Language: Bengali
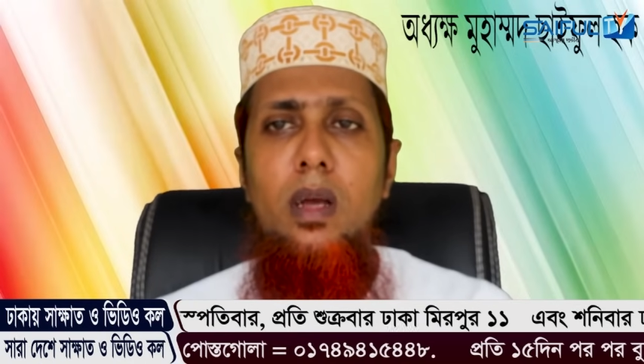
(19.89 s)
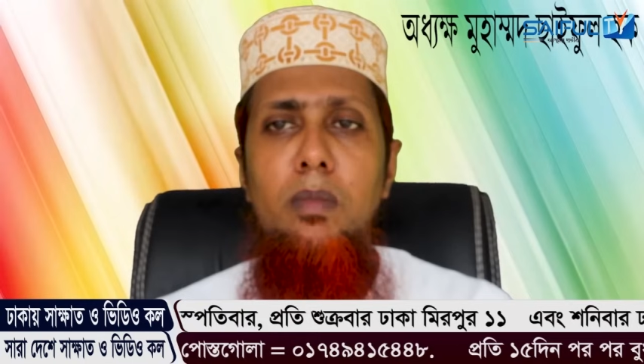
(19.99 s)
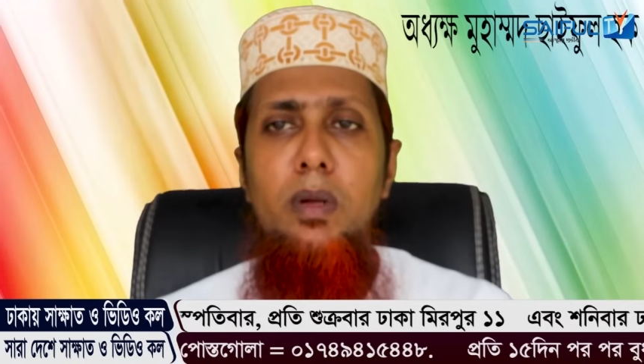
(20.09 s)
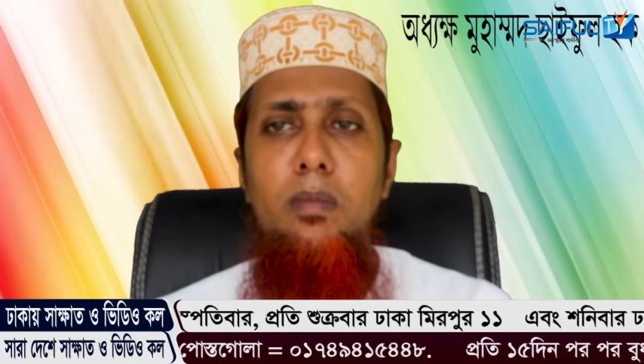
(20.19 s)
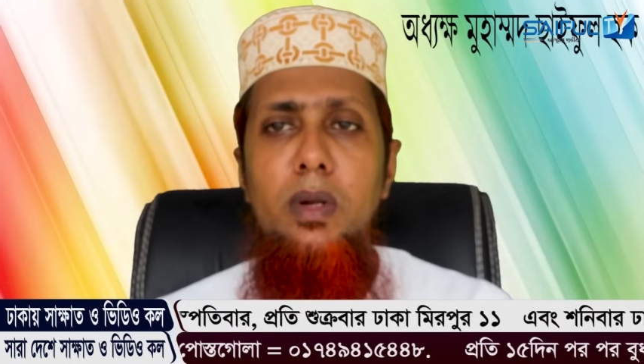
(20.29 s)

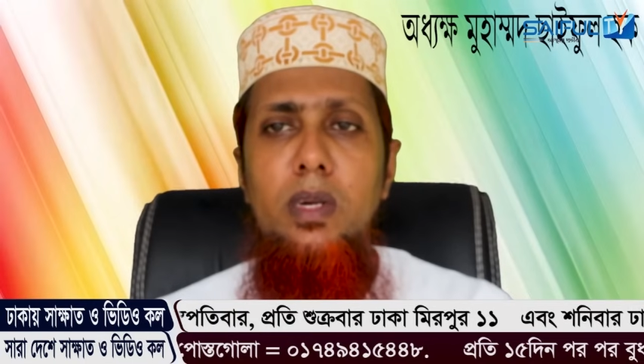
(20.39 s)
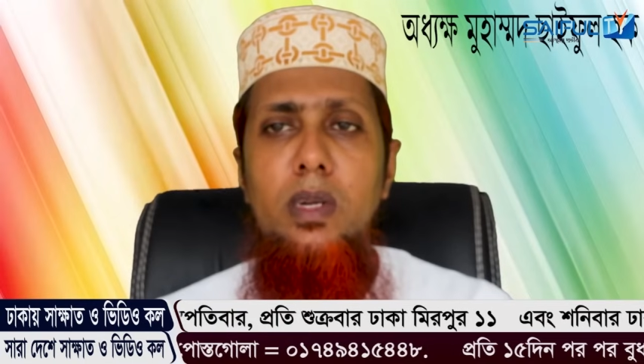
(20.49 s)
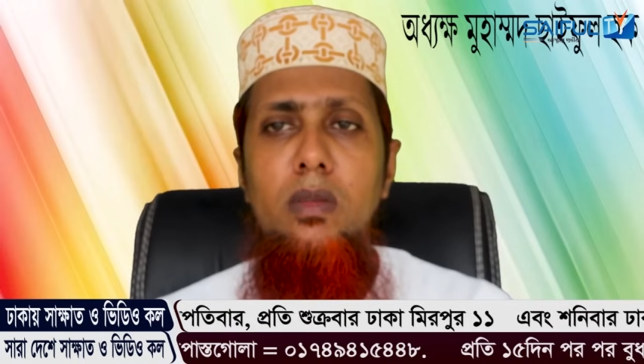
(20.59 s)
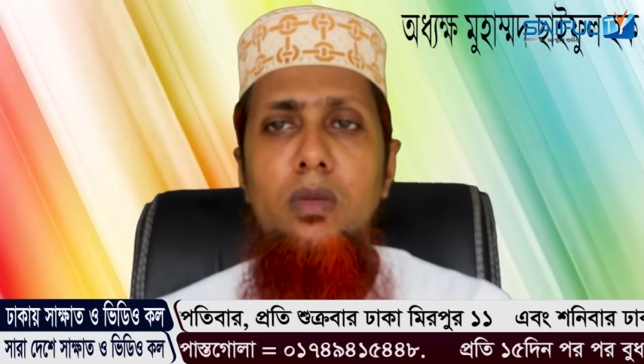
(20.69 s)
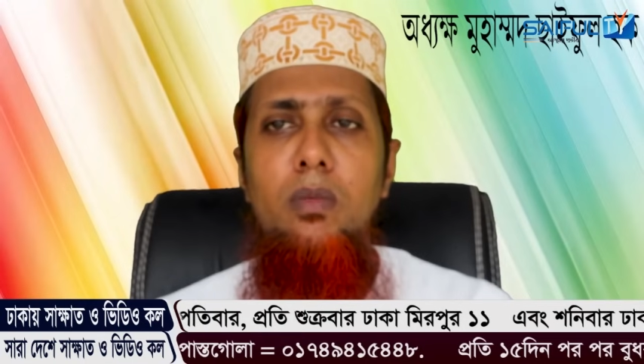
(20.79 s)
আমি বেশ
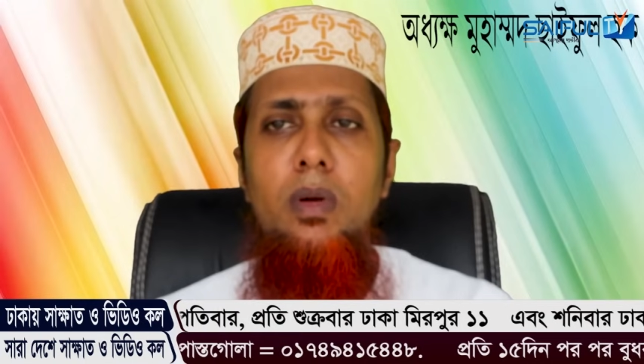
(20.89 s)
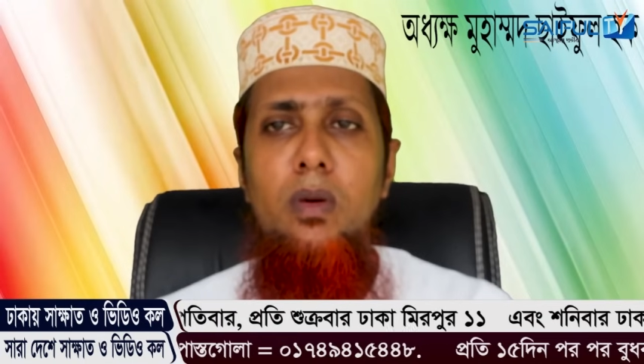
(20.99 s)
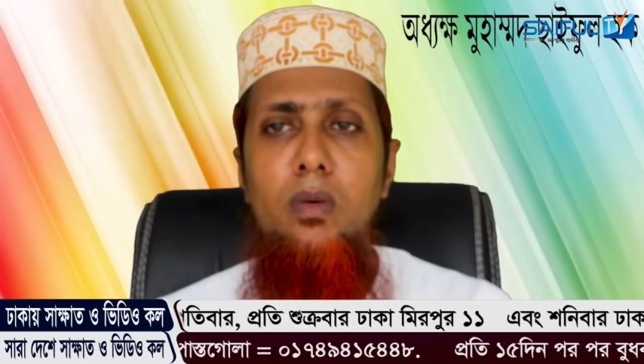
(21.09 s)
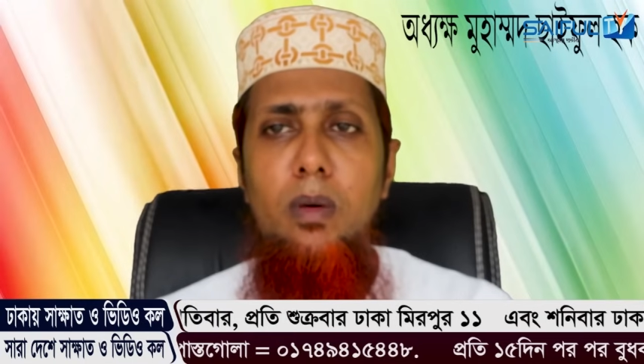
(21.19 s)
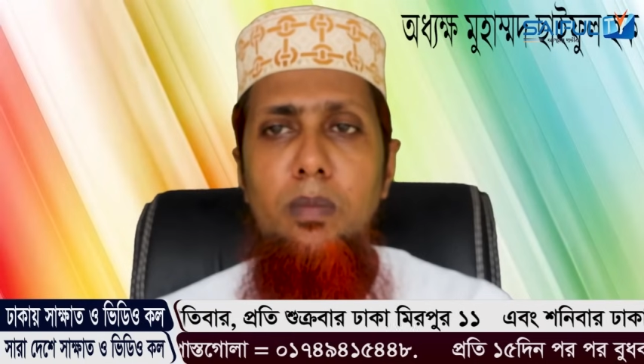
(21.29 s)
কিছু
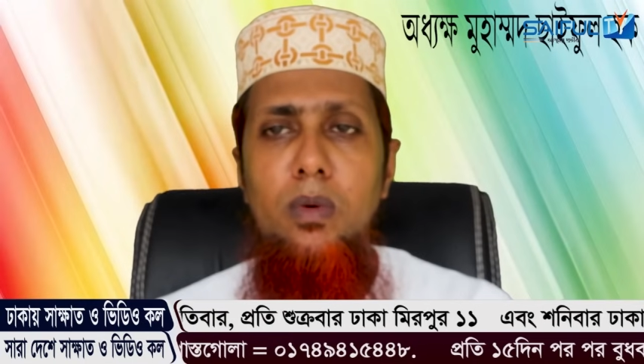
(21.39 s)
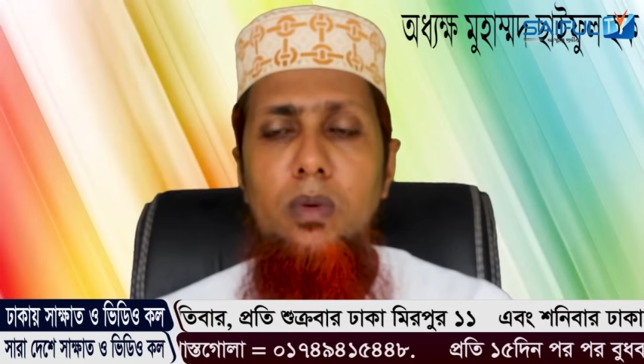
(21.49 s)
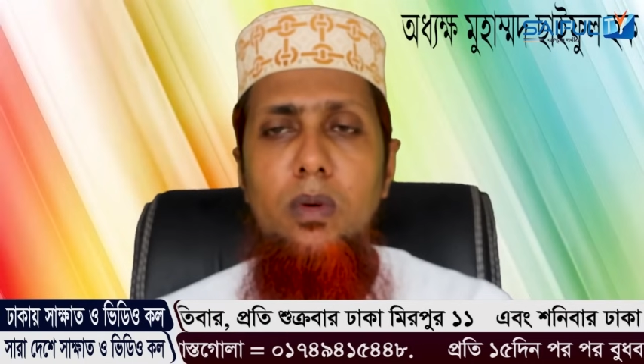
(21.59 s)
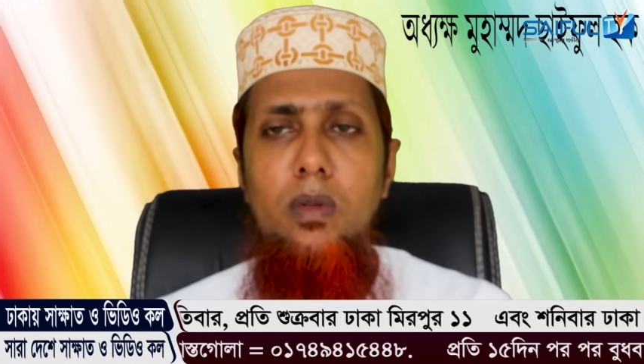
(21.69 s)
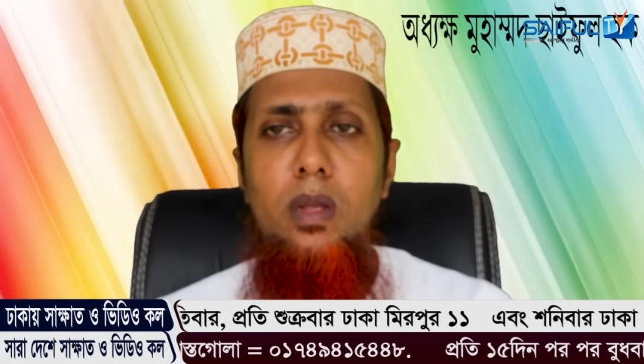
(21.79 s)
ভিডিও আপলোড
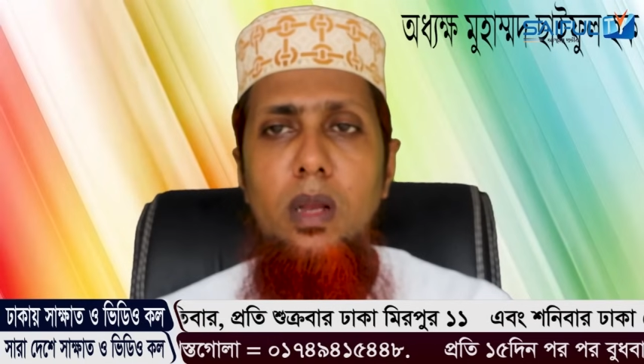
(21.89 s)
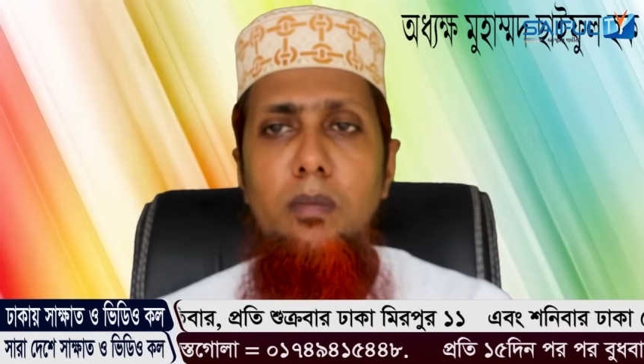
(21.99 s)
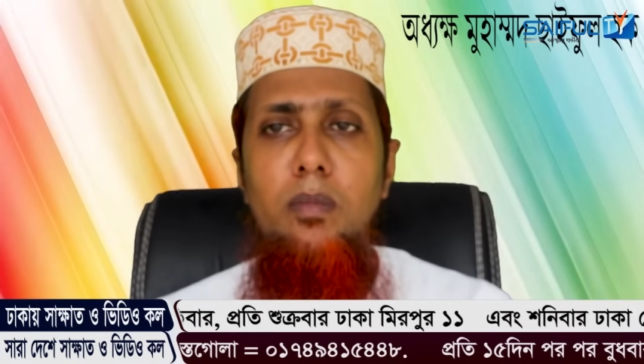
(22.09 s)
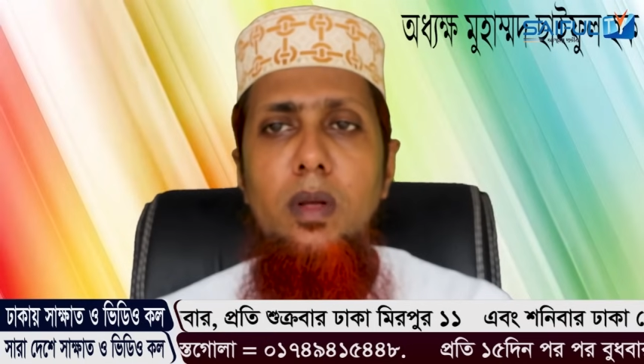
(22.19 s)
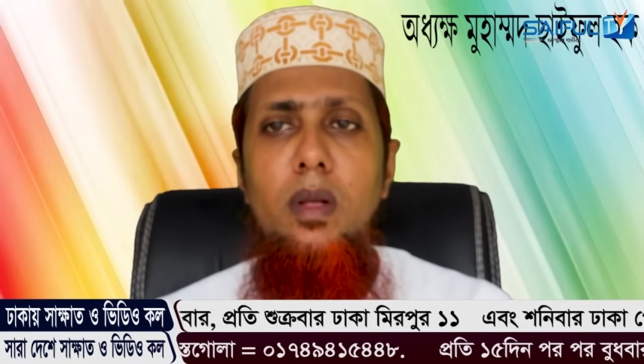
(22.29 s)
করেছিলাম